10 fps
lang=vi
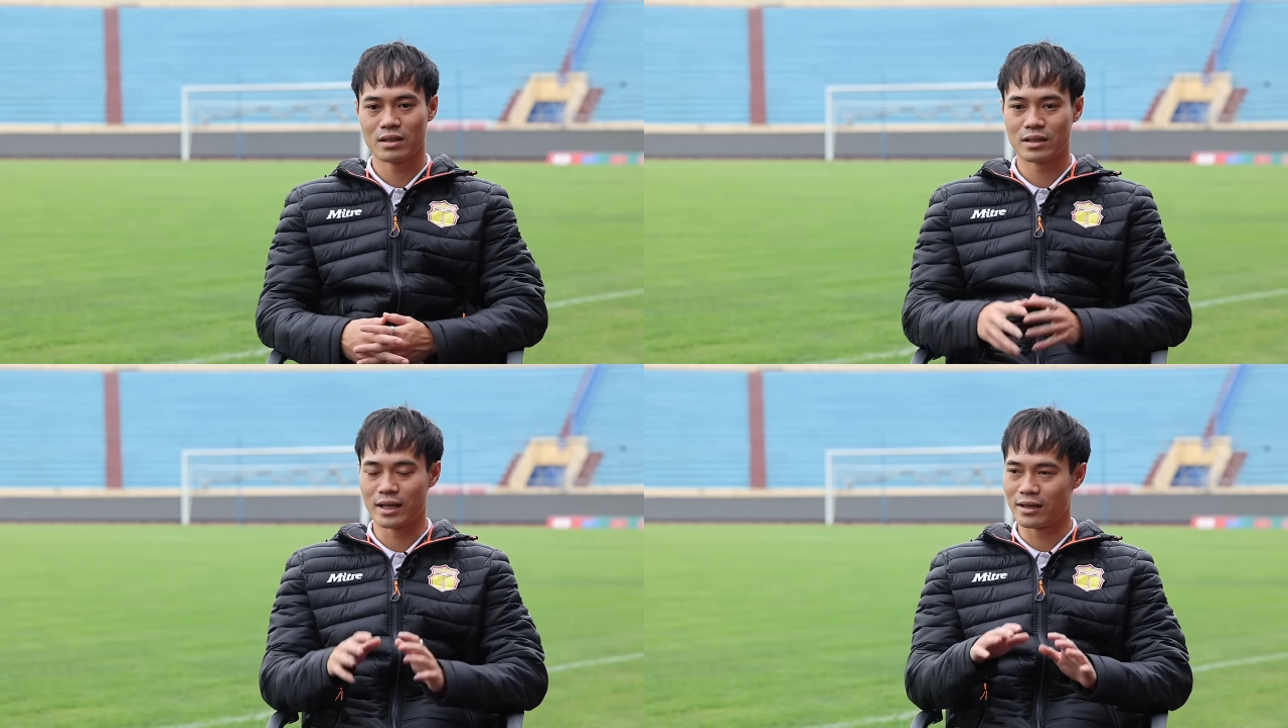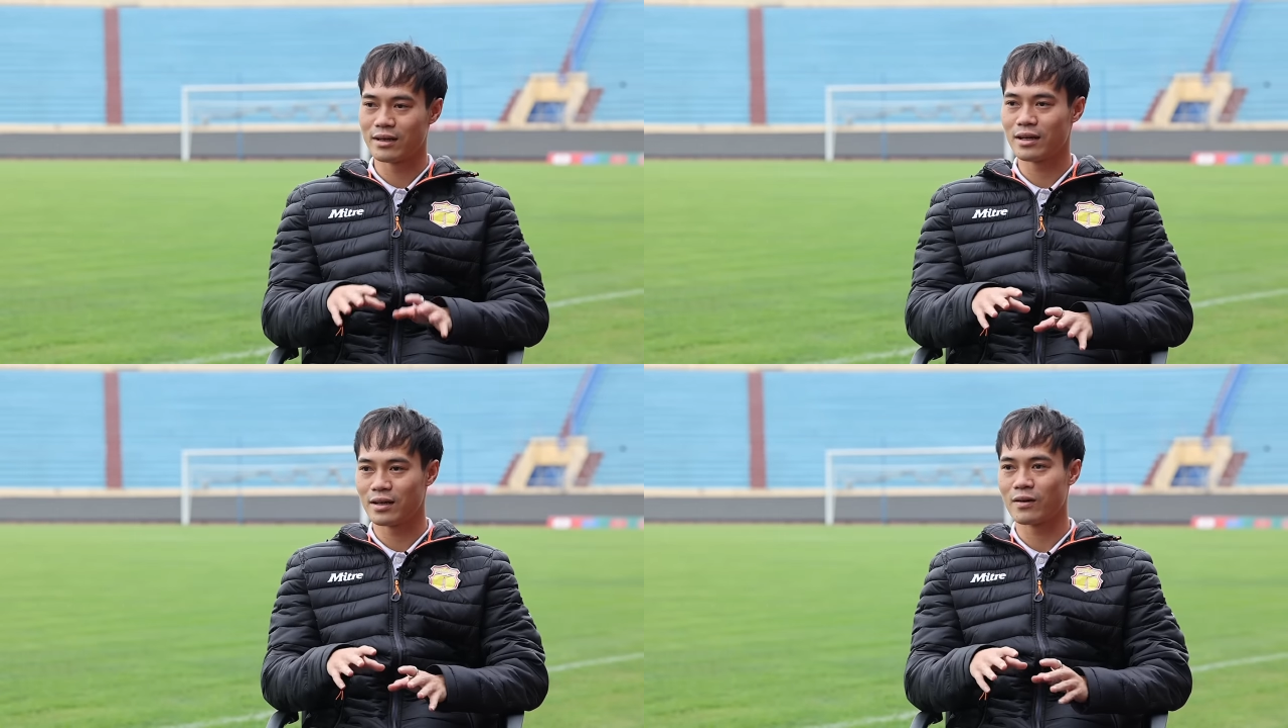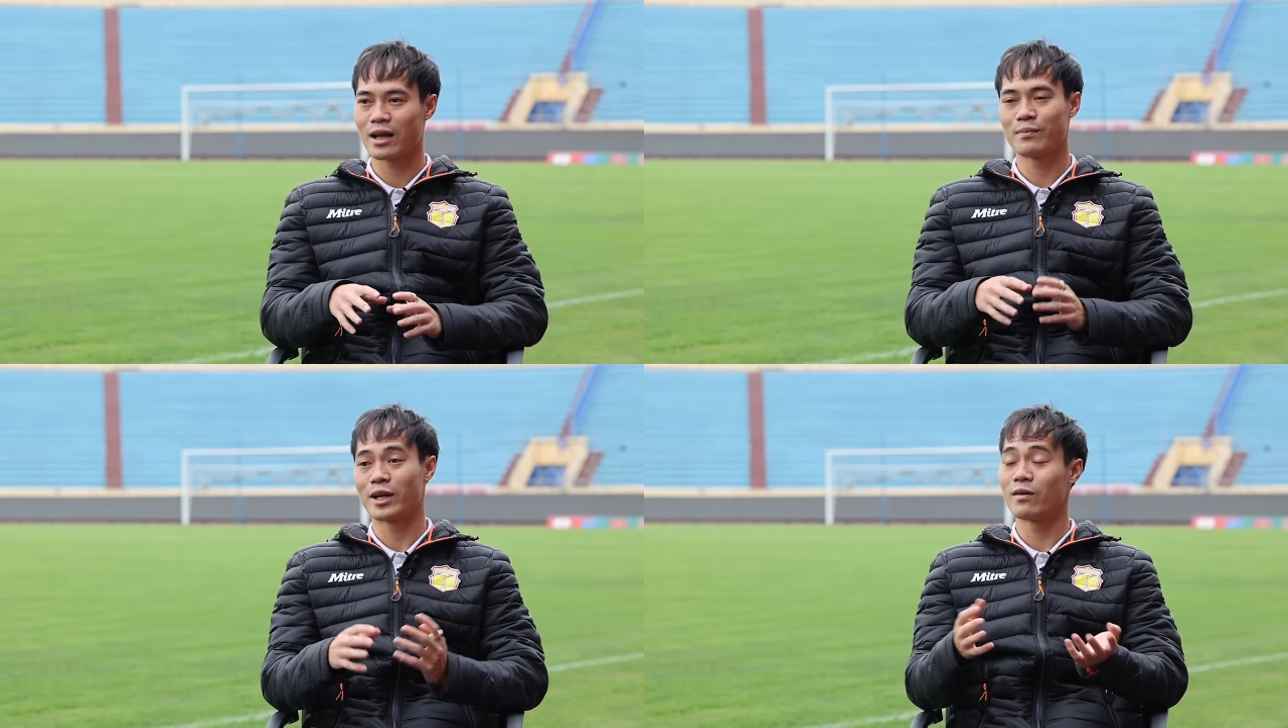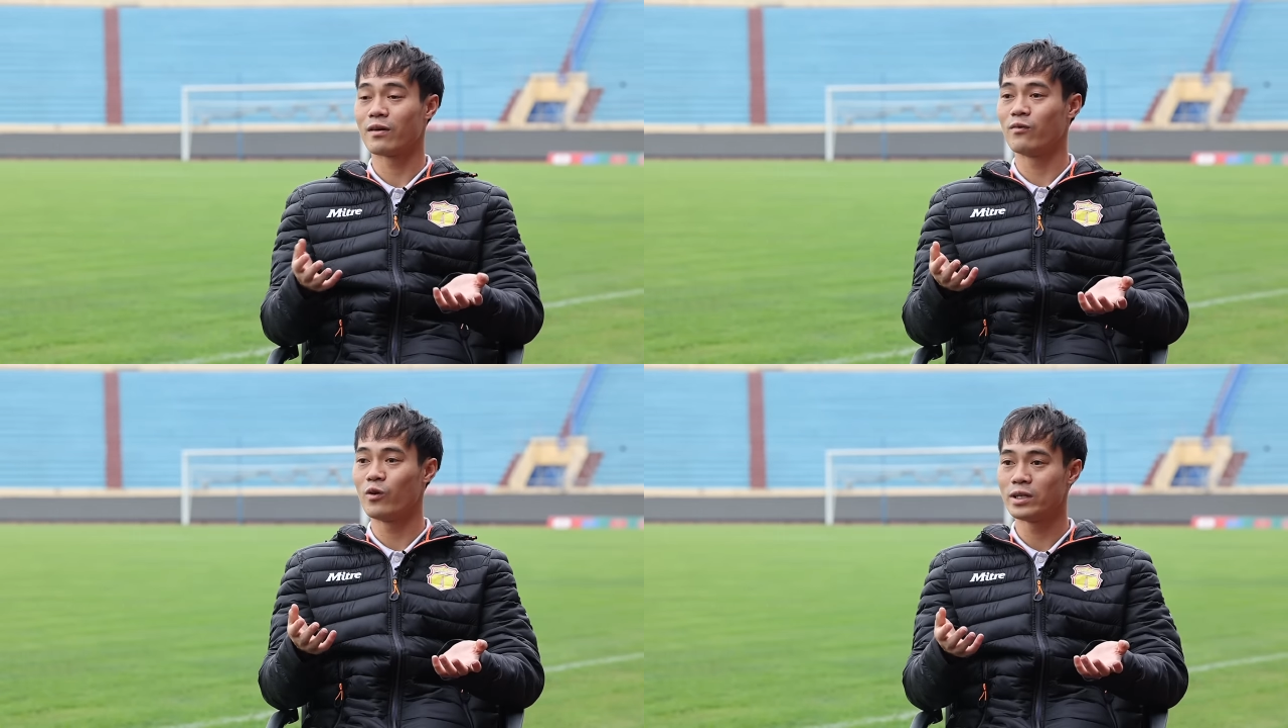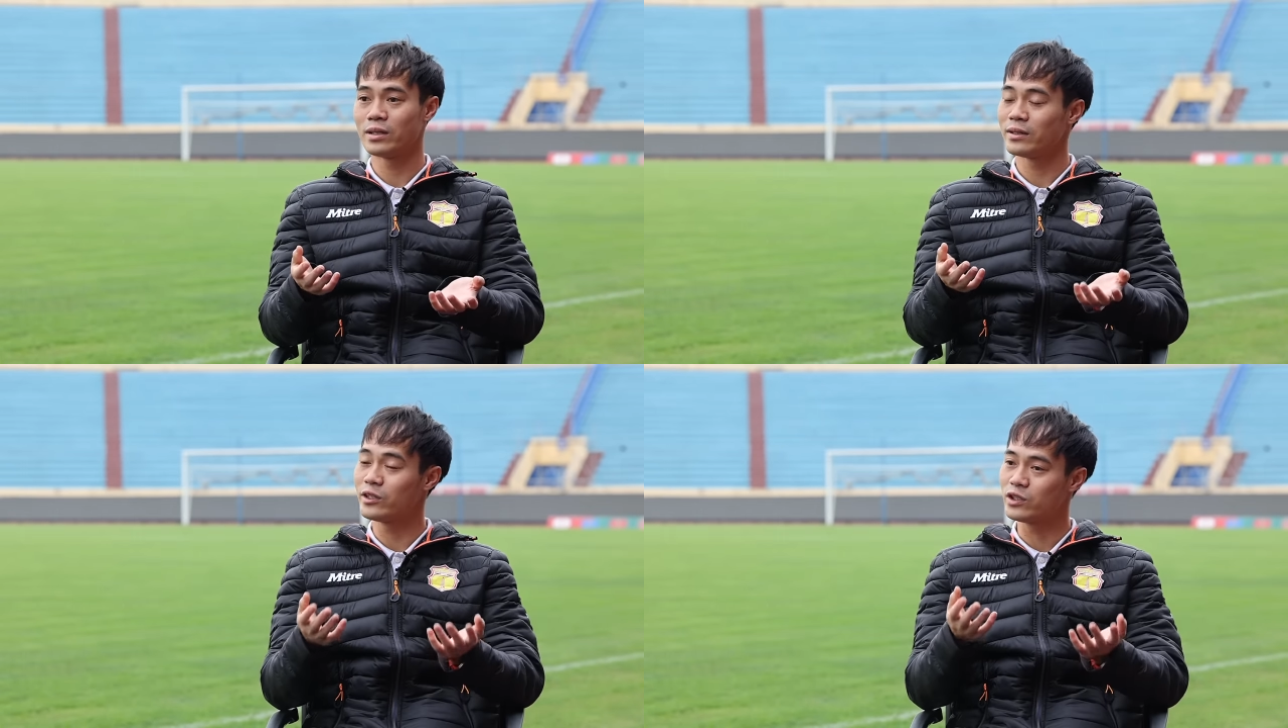nghỉ ngơi, ok mình có vẻ vui
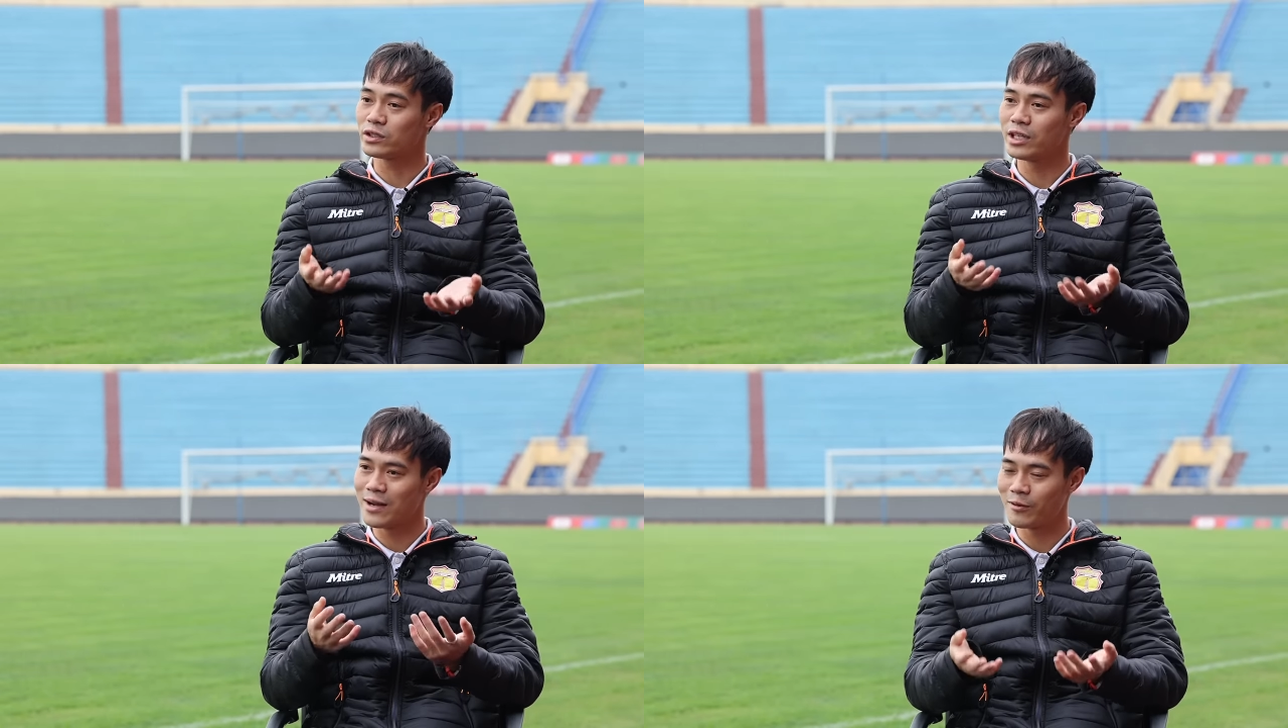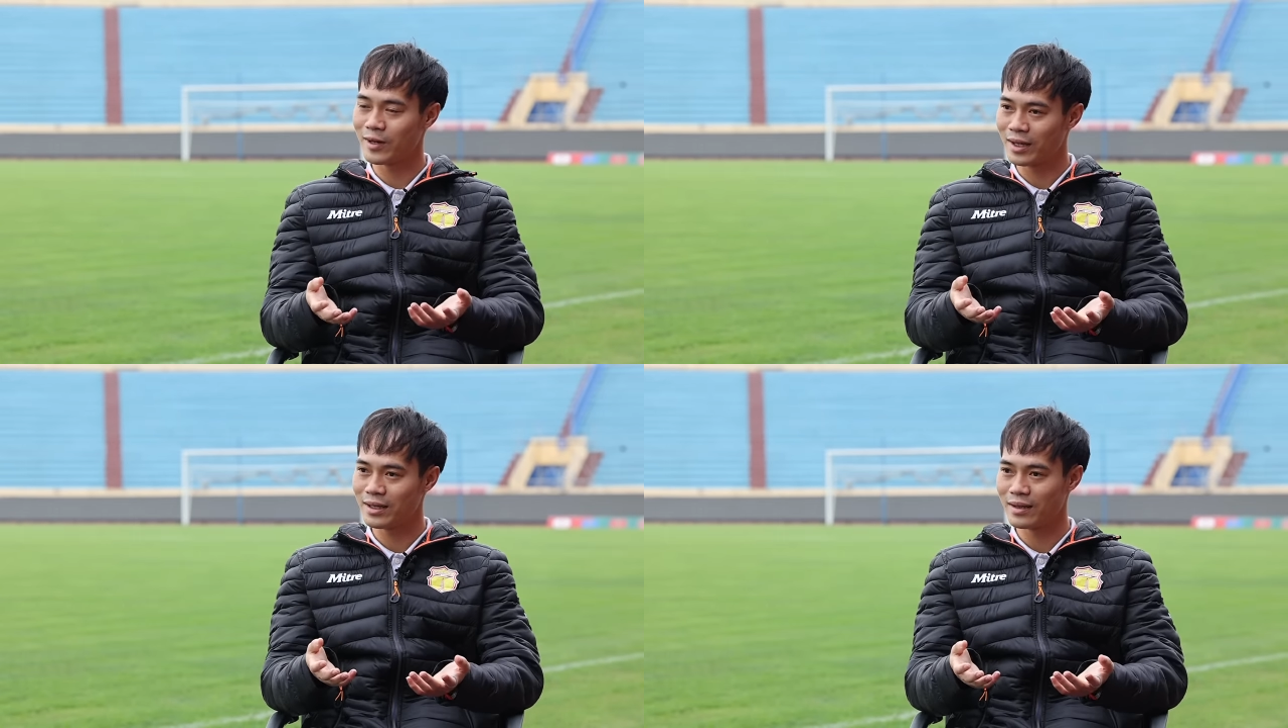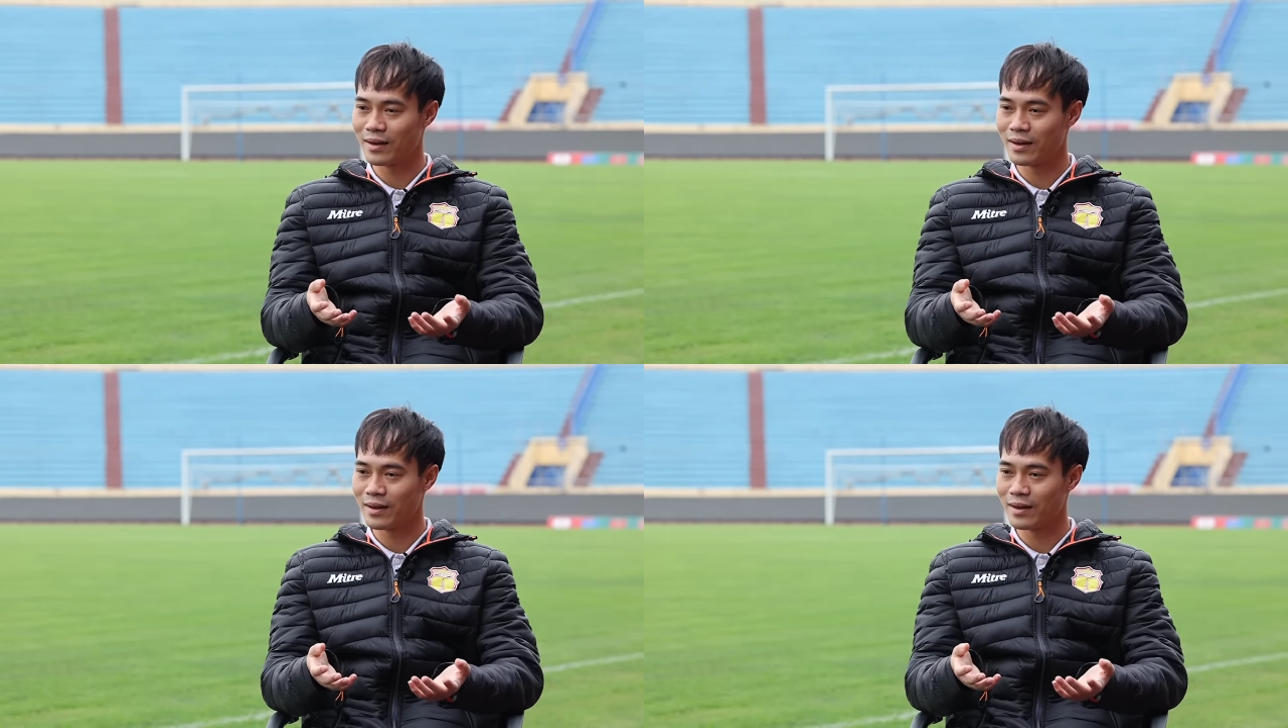đêm hôm đấy,